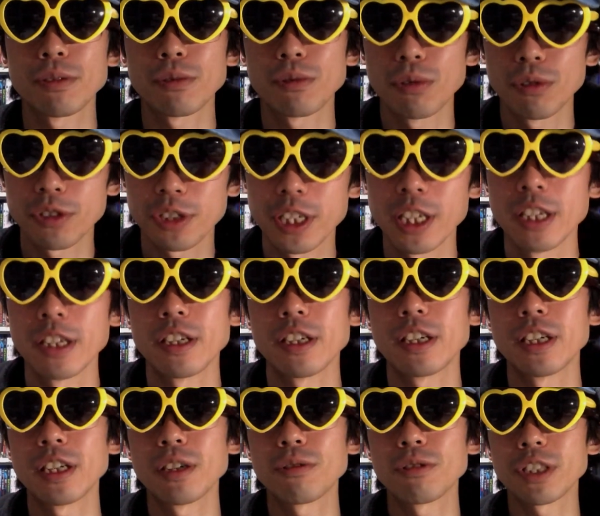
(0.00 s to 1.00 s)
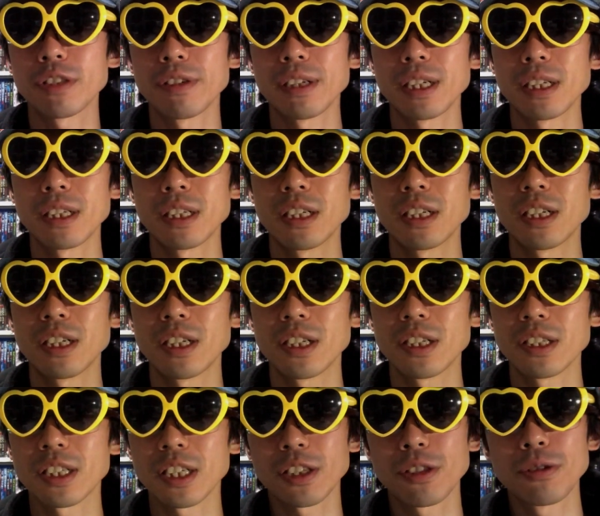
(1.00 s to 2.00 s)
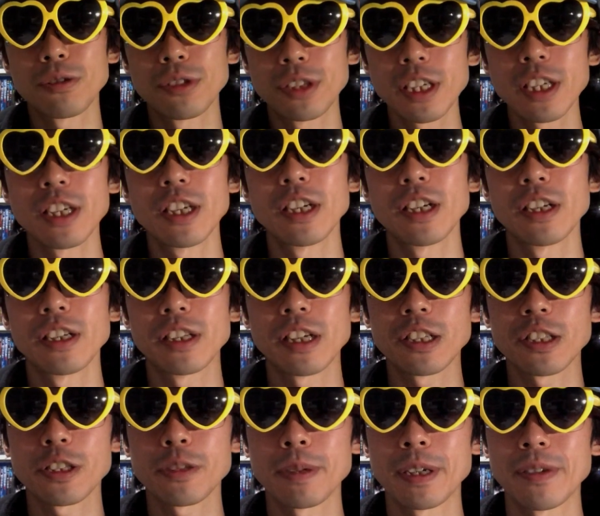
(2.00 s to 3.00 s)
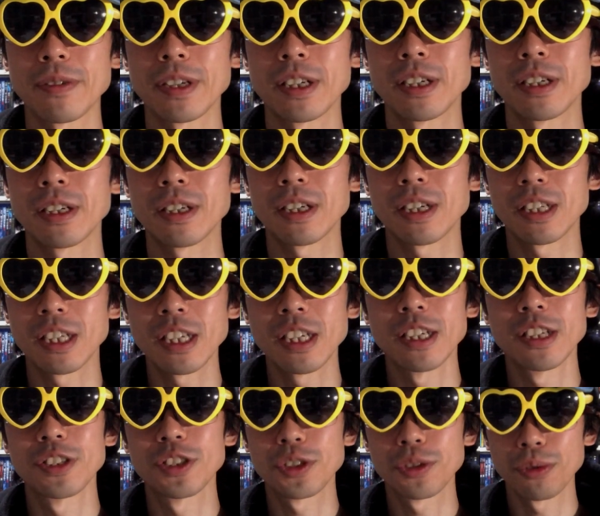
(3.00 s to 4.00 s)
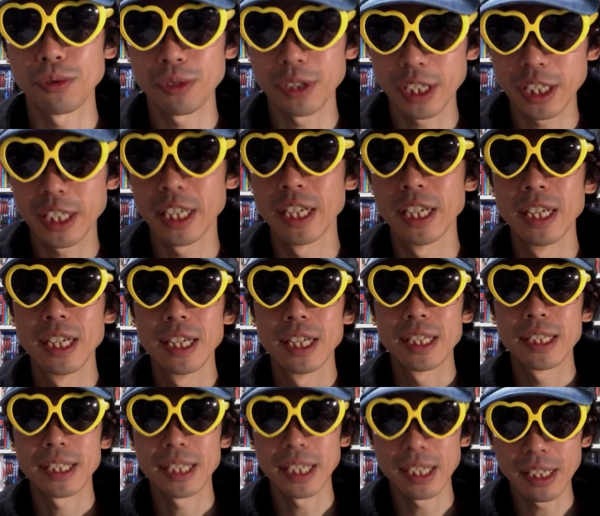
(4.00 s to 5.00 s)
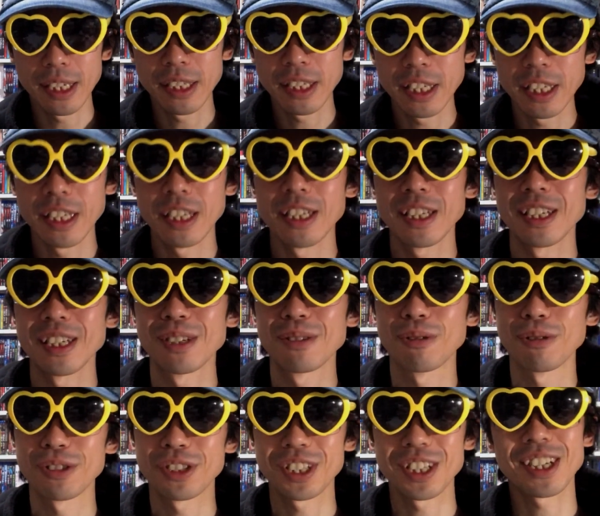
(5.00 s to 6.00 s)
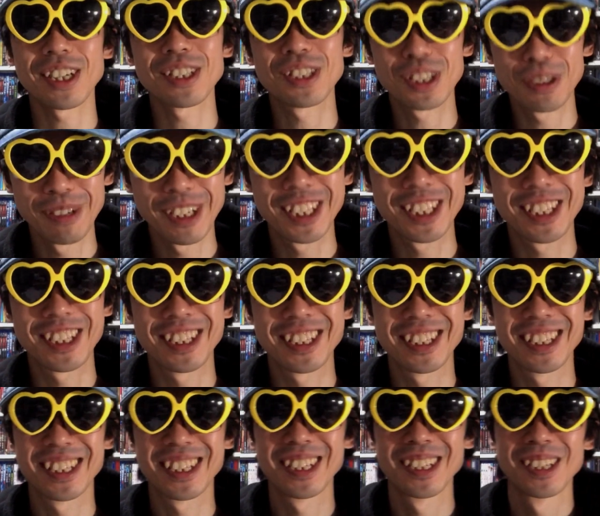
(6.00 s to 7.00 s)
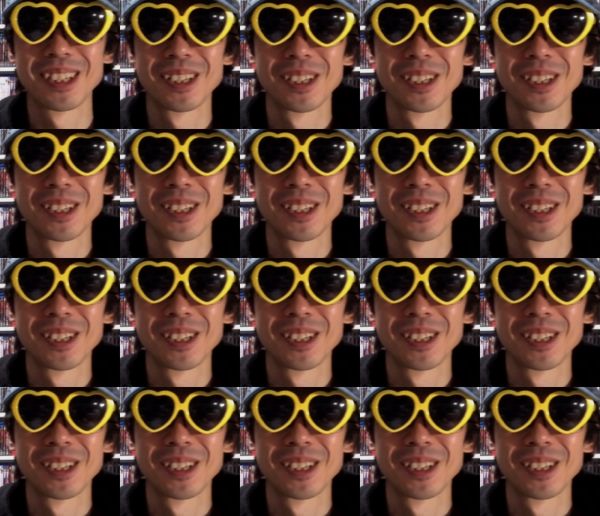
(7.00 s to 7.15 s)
円のコースで、えー、こちらは、先ほどね、えー、ダイジェスト版、えー、がね、視聴できて、さらに、えー、こちらがつきます。